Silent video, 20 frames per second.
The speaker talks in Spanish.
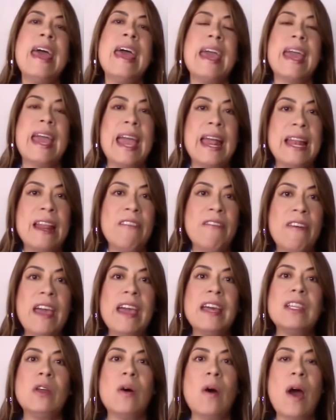que en
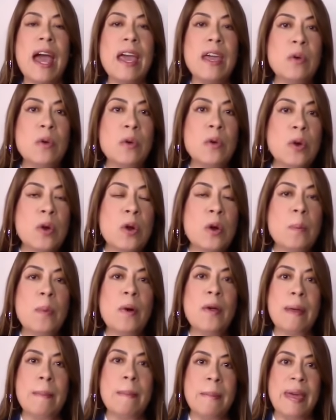efecto hay un
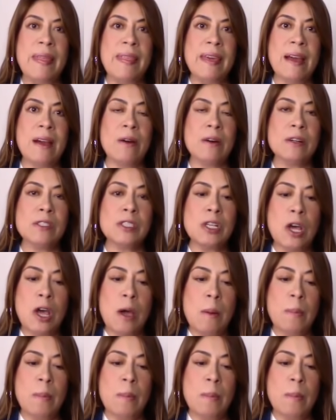grupo de médicos,